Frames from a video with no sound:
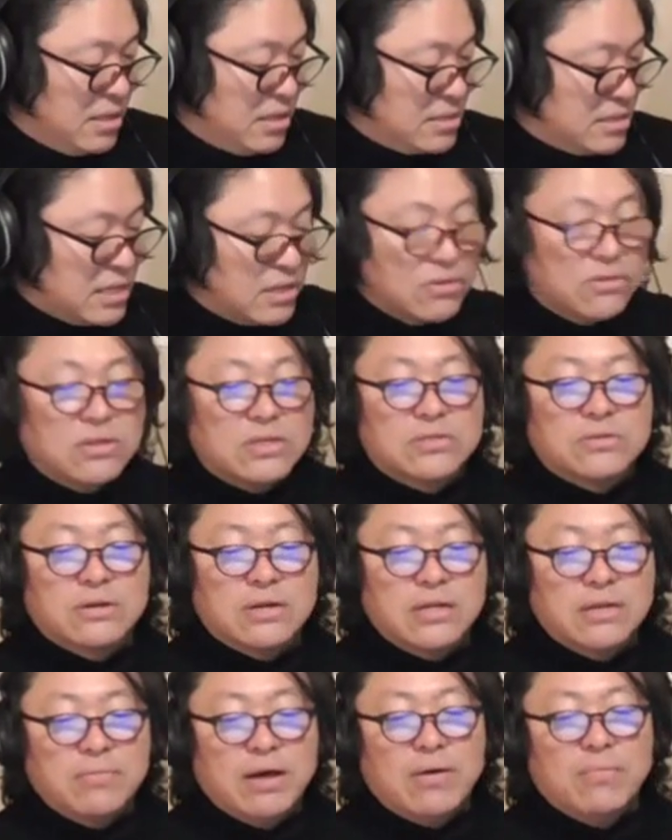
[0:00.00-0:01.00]
さあどうでしょう
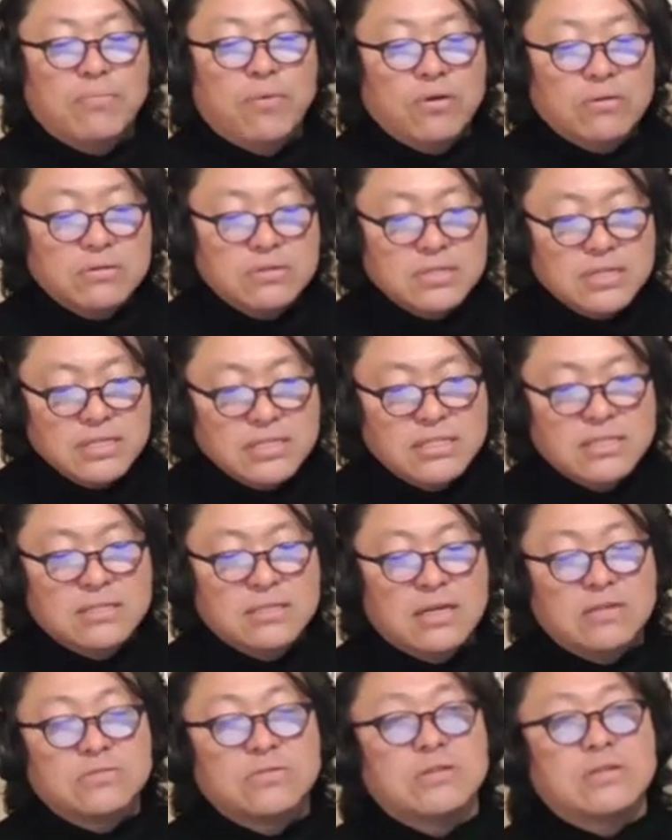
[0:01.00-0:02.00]
かね、まあ、僕自
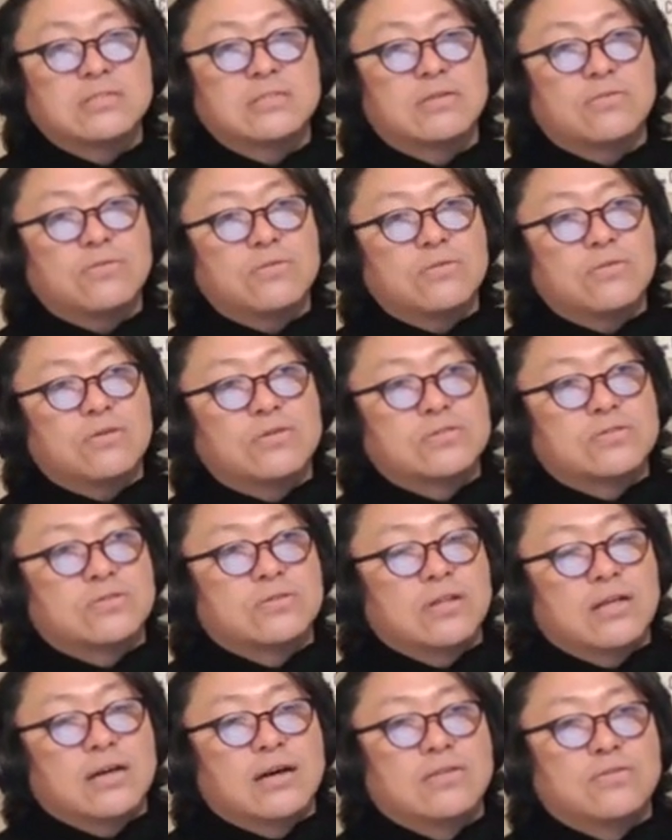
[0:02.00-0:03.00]
身で言うとですねこの頃ちょっ
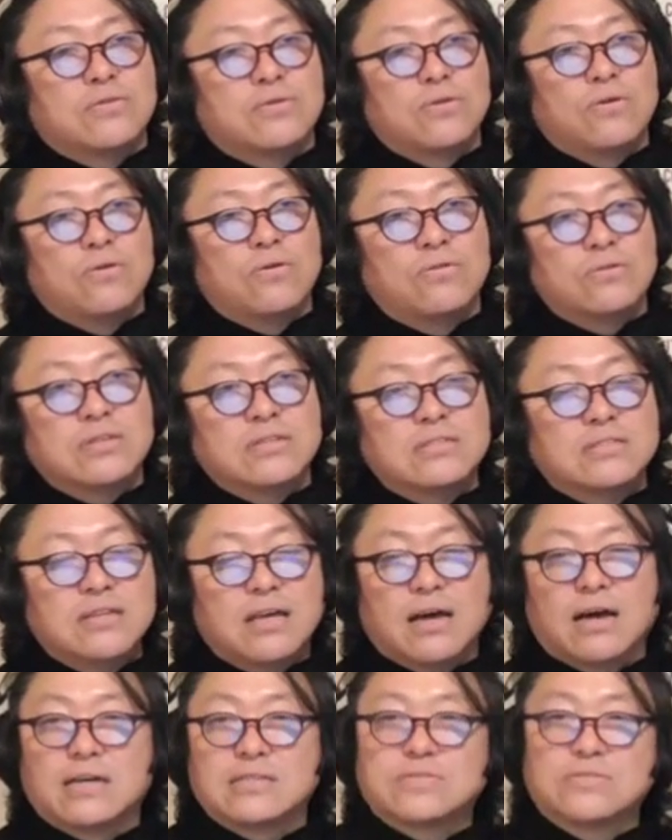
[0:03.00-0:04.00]
とねあの浪人
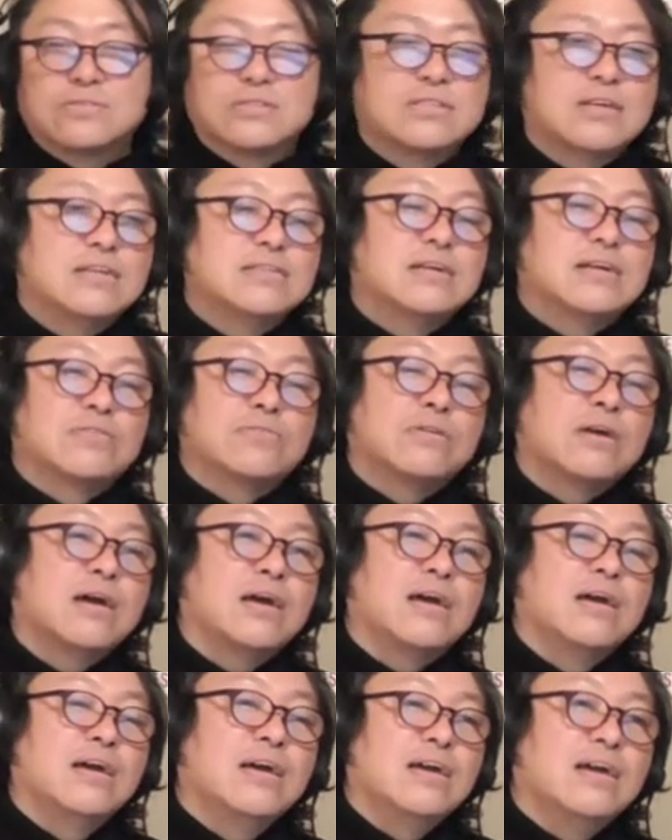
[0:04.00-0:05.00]
生活をしていたの
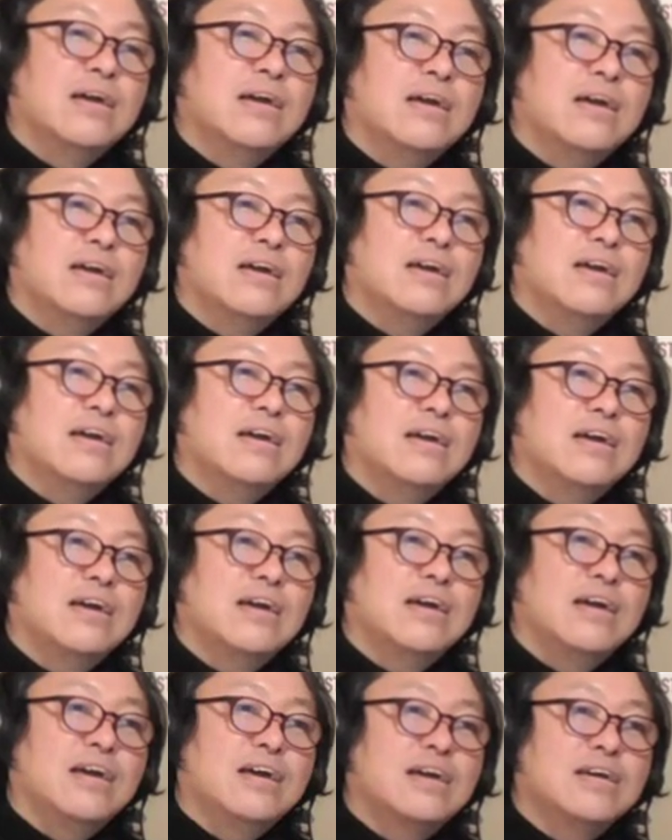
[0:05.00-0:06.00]
で、
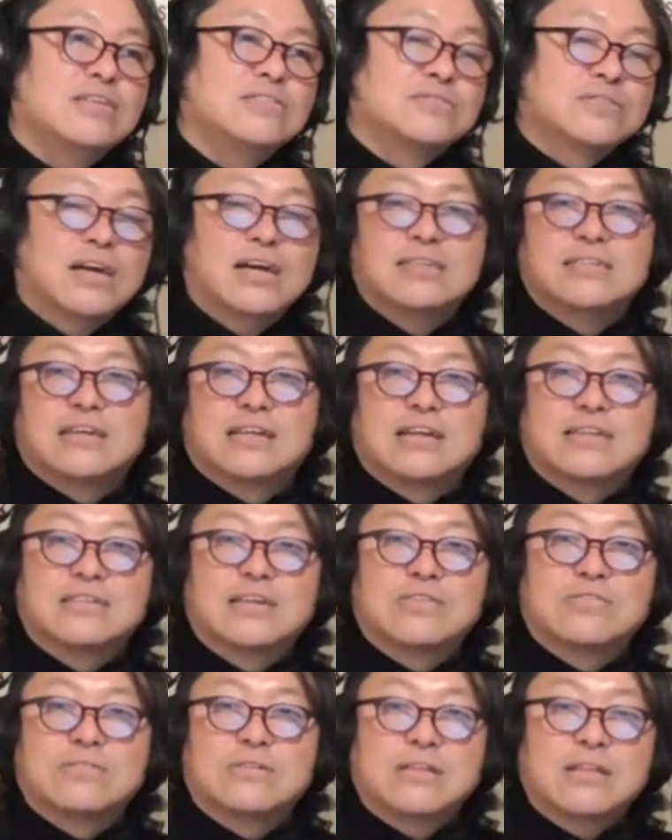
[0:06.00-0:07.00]
えー、受験生だっ
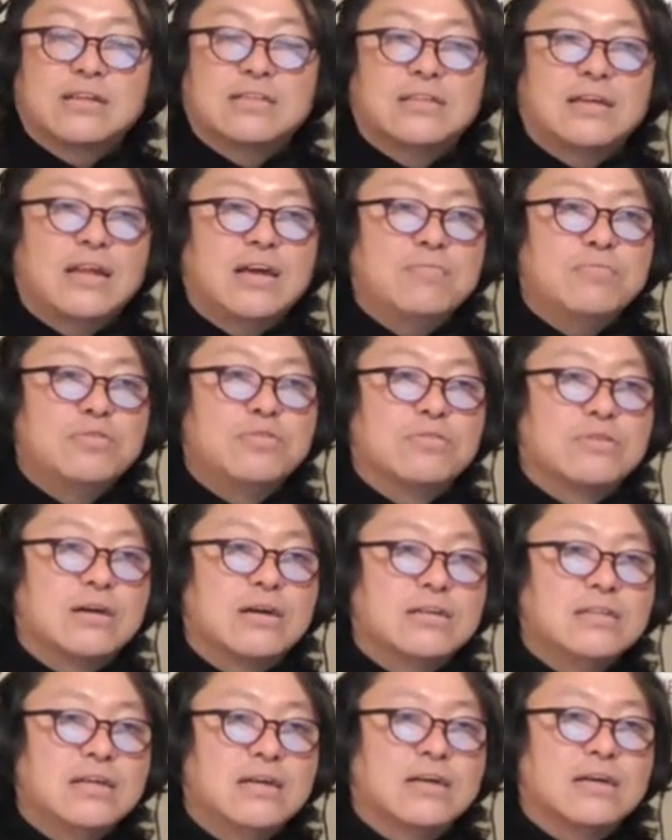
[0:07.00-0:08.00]
たのでねテレビの
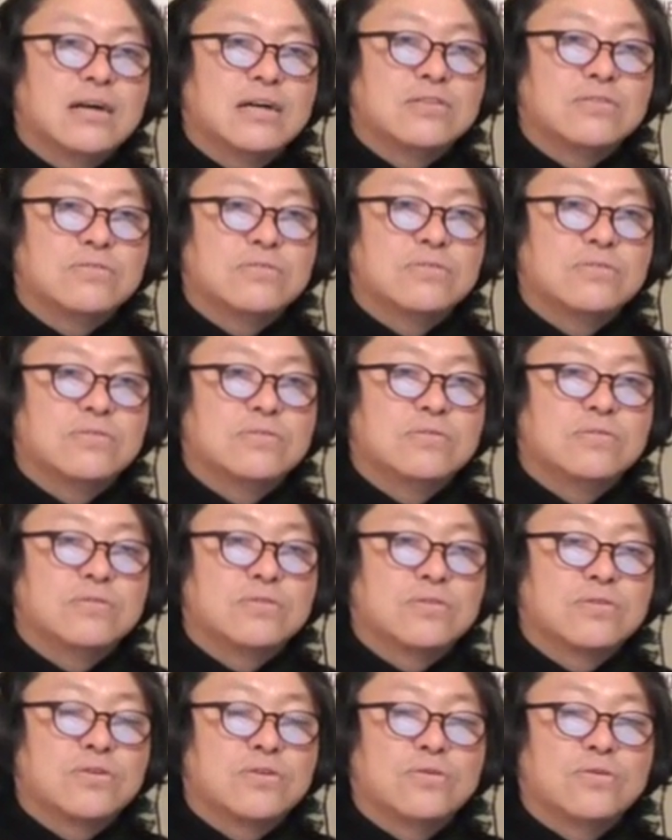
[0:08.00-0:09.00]
ないねあ
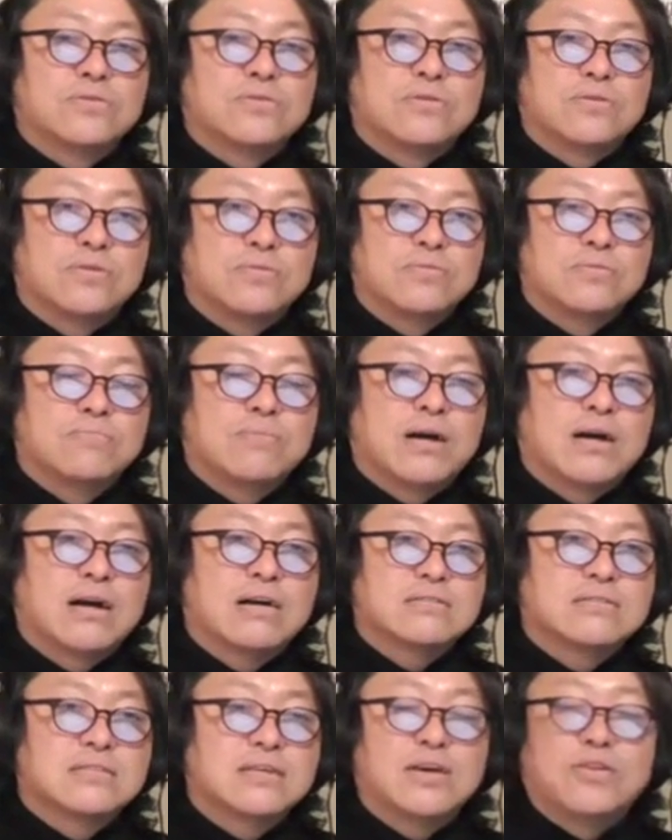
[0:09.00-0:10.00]
の京都の、まあ、
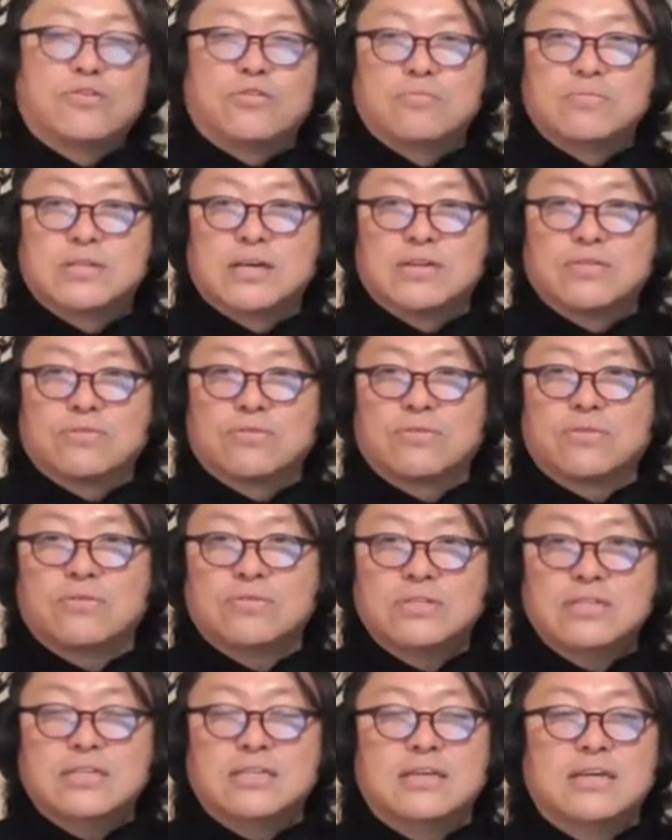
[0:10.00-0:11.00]
学生寮みたいなとこ
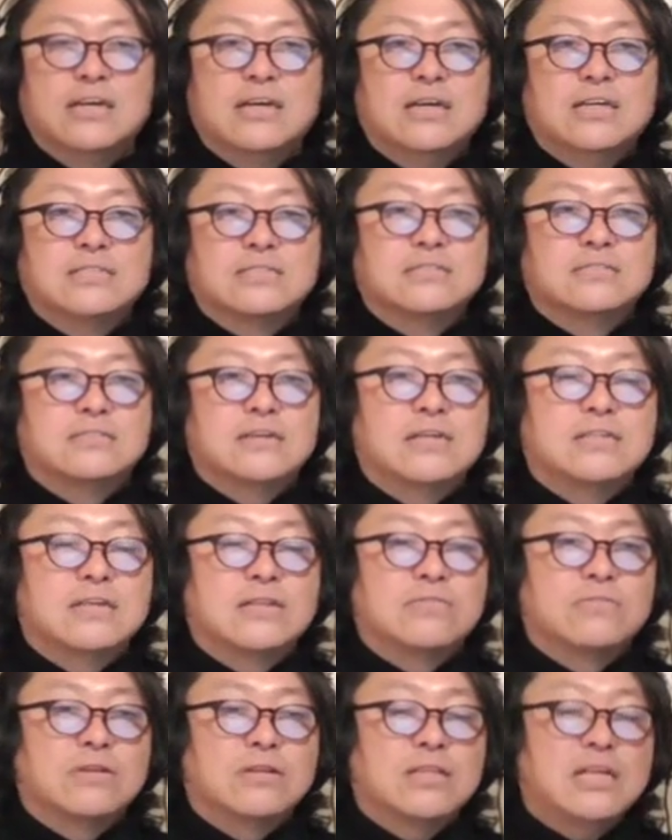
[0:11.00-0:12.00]
ろに住んでい
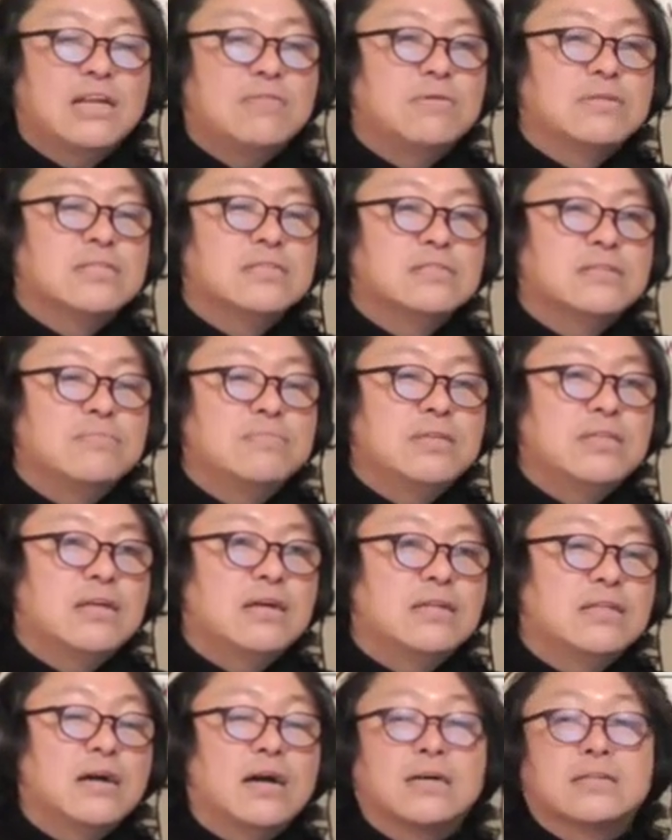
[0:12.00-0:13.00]
たのでテレビは全然見
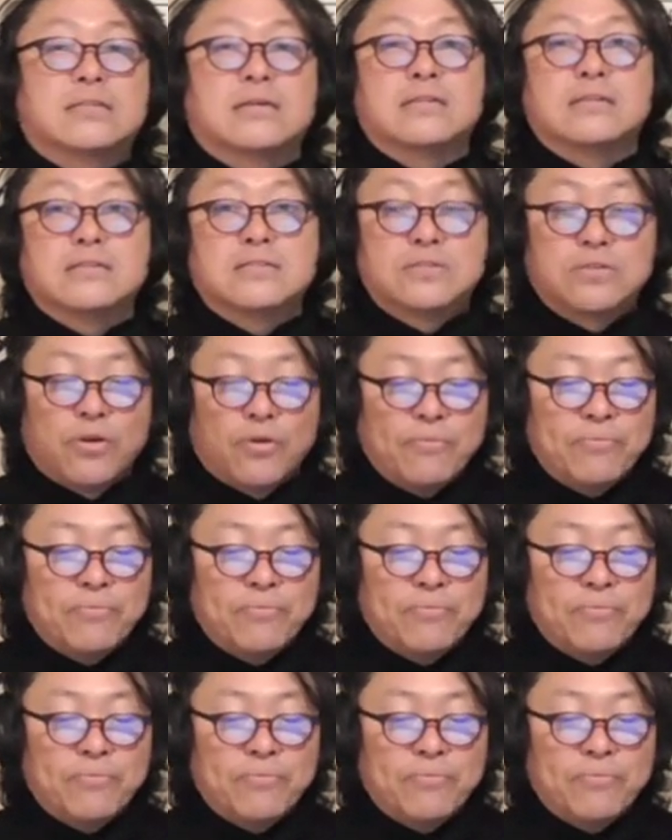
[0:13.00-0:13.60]
てなかったんですよ